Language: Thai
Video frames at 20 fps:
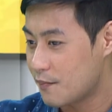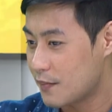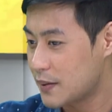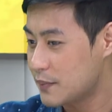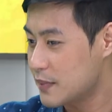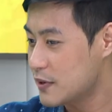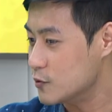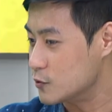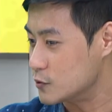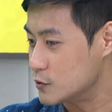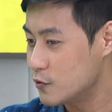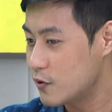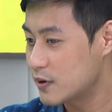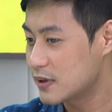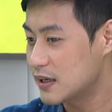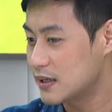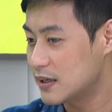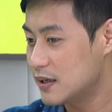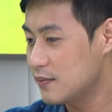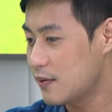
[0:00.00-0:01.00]
มันมีอยู่ช่วง
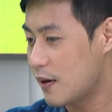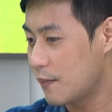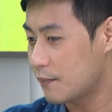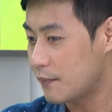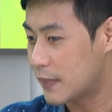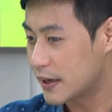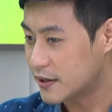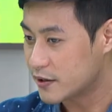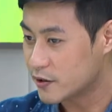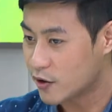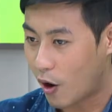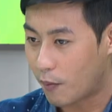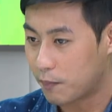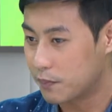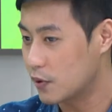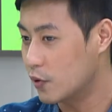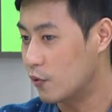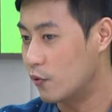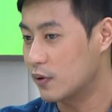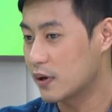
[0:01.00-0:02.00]
หนึ่งที่แบบมันดรอป
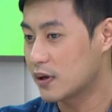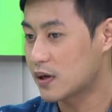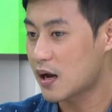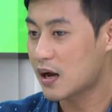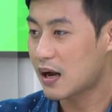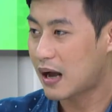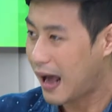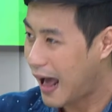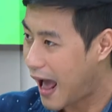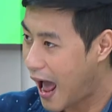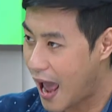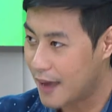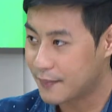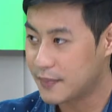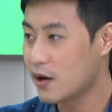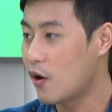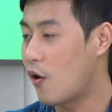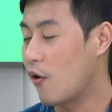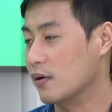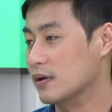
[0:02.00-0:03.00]
ลงแล้วก็ขาย
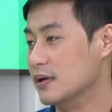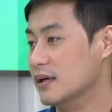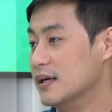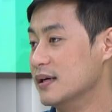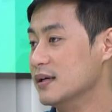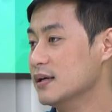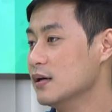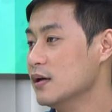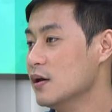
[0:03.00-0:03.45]
ไม่ออกเลย